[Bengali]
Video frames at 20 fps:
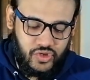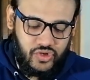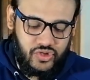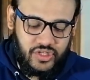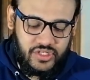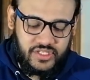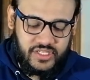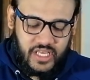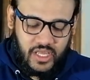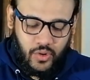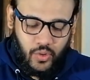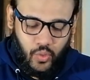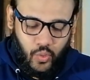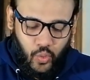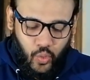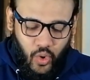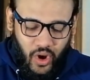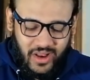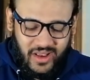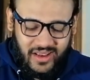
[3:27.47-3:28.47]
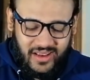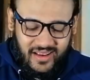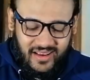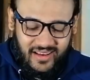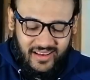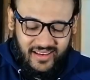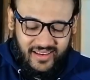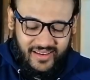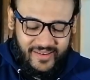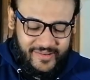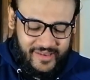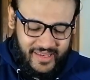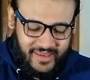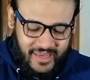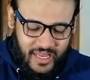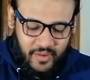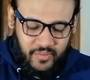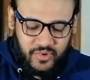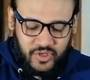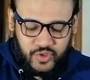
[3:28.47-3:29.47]
জাস্ট টেক ওয়ান
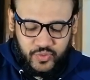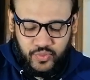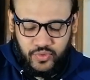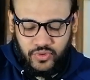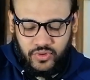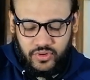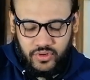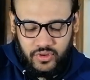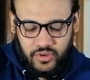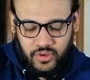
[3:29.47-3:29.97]
টেবিল স্পুন